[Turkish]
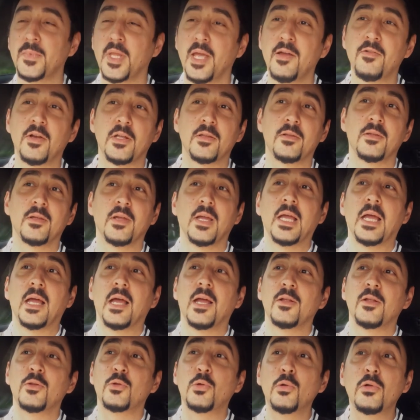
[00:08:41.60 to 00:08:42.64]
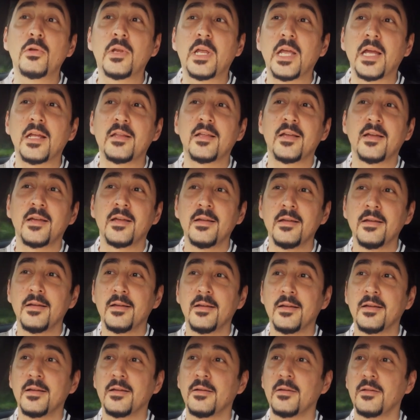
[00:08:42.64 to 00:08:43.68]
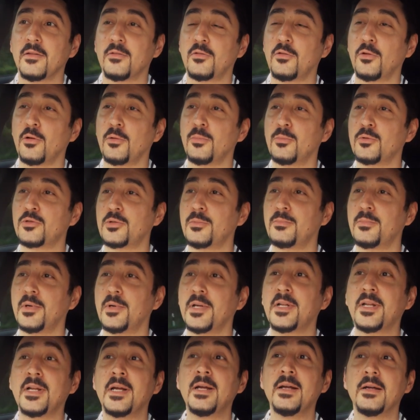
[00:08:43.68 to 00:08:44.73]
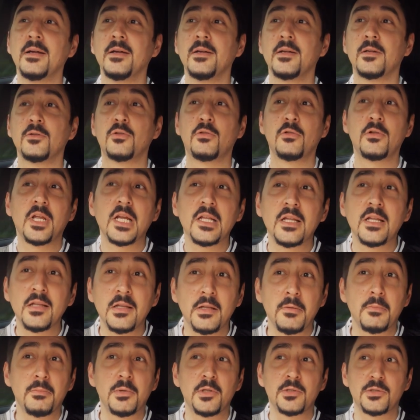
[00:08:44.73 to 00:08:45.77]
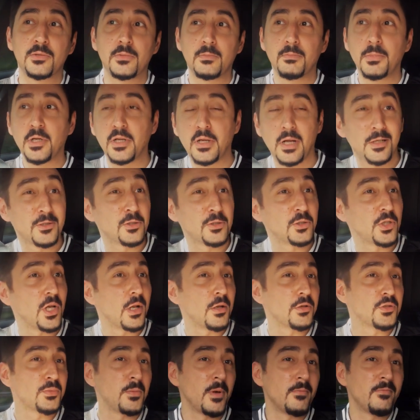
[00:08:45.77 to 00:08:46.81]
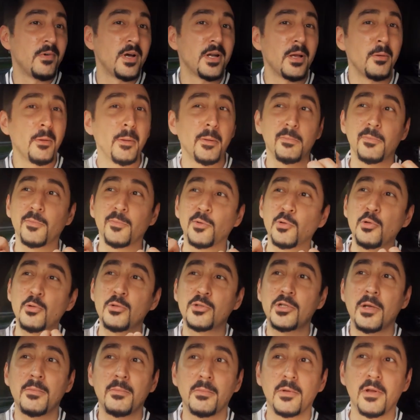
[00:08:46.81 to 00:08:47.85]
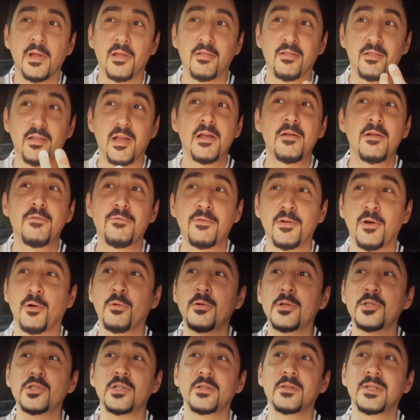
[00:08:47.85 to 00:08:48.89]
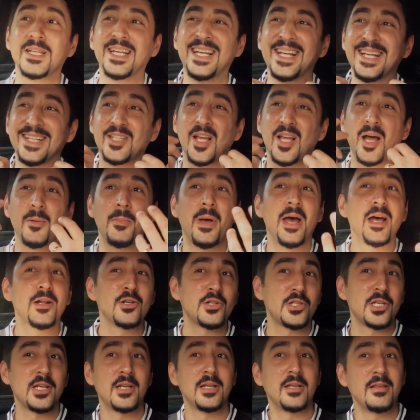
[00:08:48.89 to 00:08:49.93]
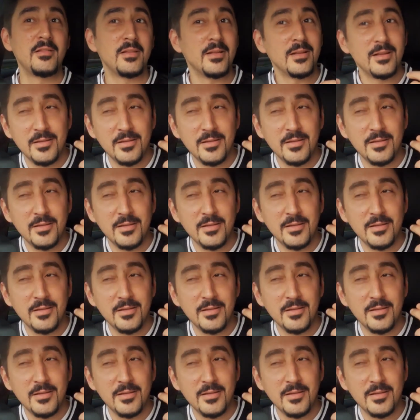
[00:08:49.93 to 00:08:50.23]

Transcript: evet. Türkiye'de sormuştun bana. E, Türkiye'de de bir, birkaç çalışmam var ama Türkçem biraz zayıf ya. Onun için tam her şeyi